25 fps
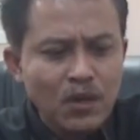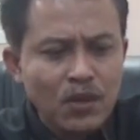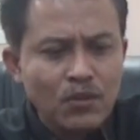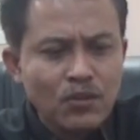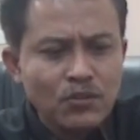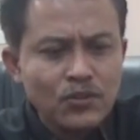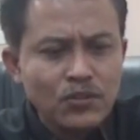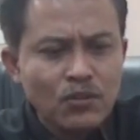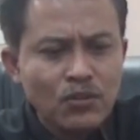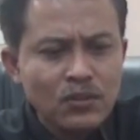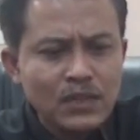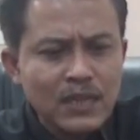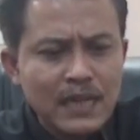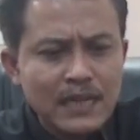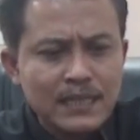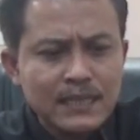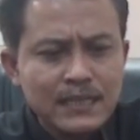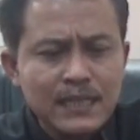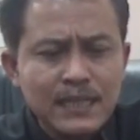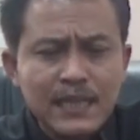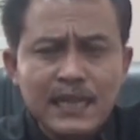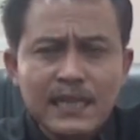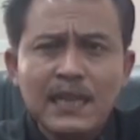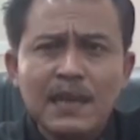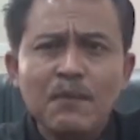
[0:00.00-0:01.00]

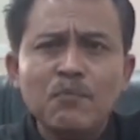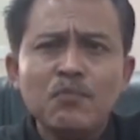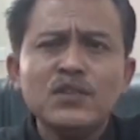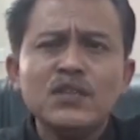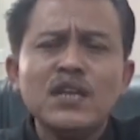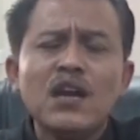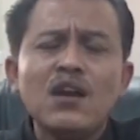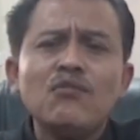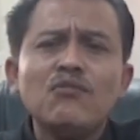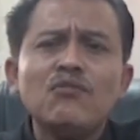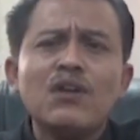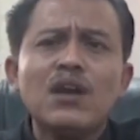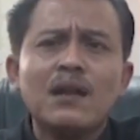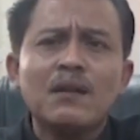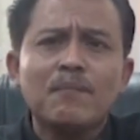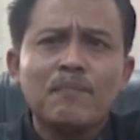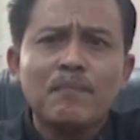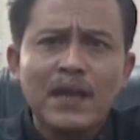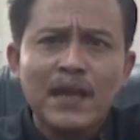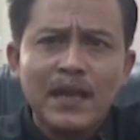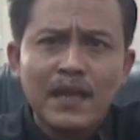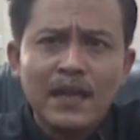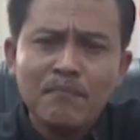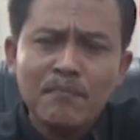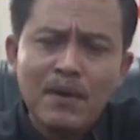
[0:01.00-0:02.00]
berkonsultasi kita punya
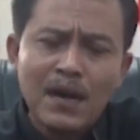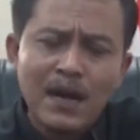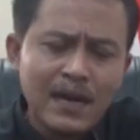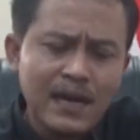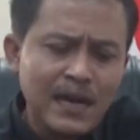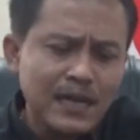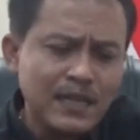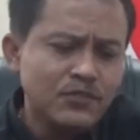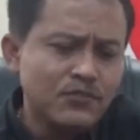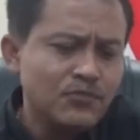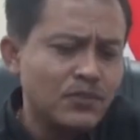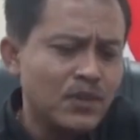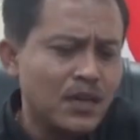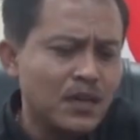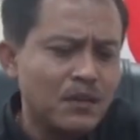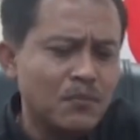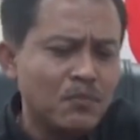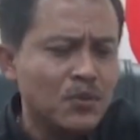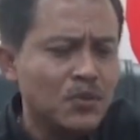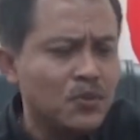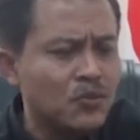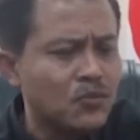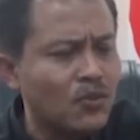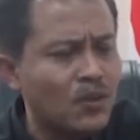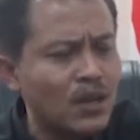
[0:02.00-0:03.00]
URP, bahkan sudah
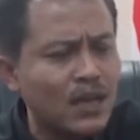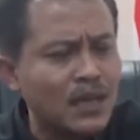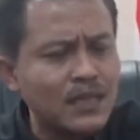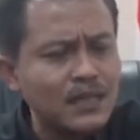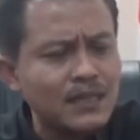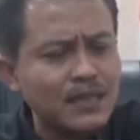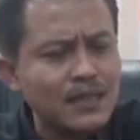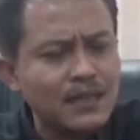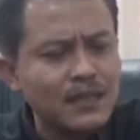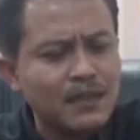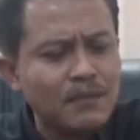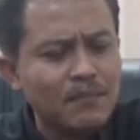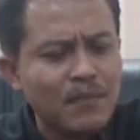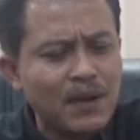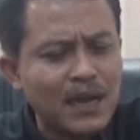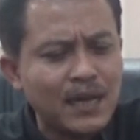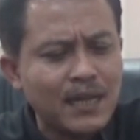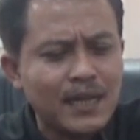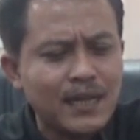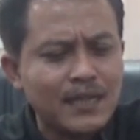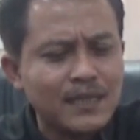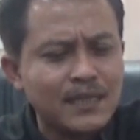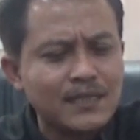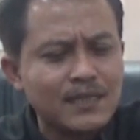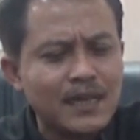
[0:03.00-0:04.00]
ada bentuk lagi
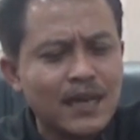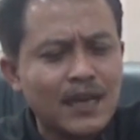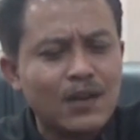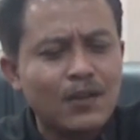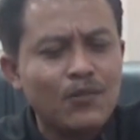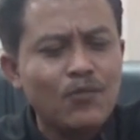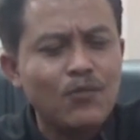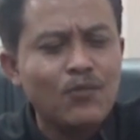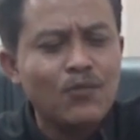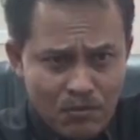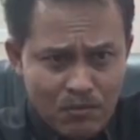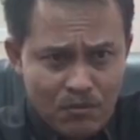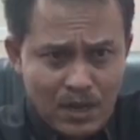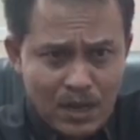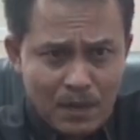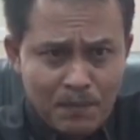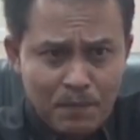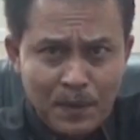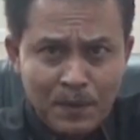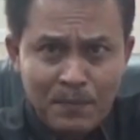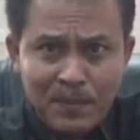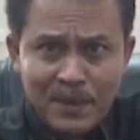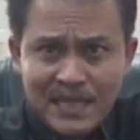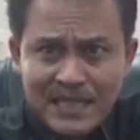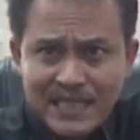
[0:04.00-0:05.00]
badannya sekarang
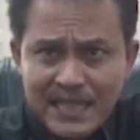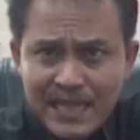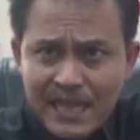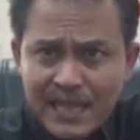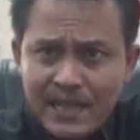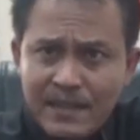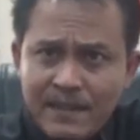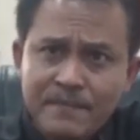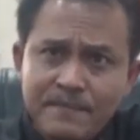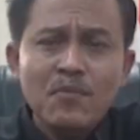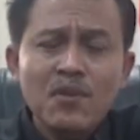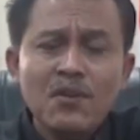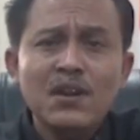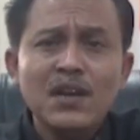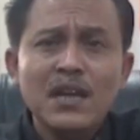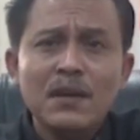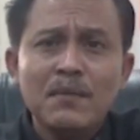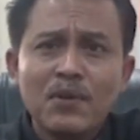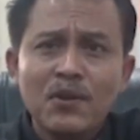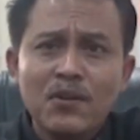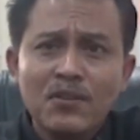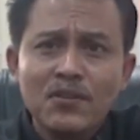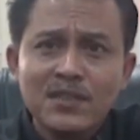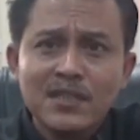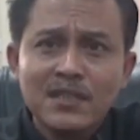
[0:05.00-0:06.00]
UKPBJ boleh
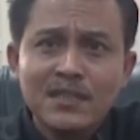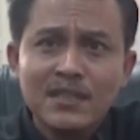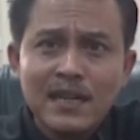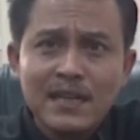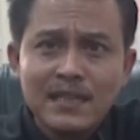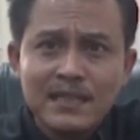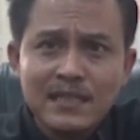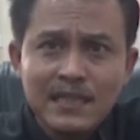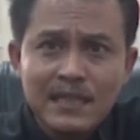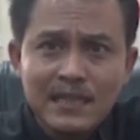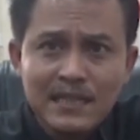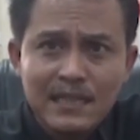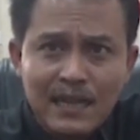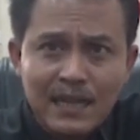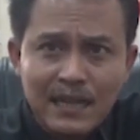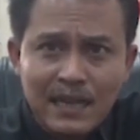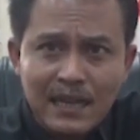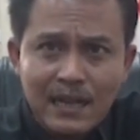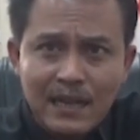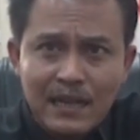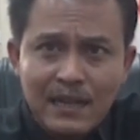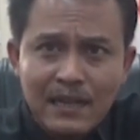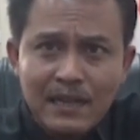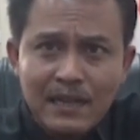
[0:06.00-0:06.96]
berkonsultasi di sana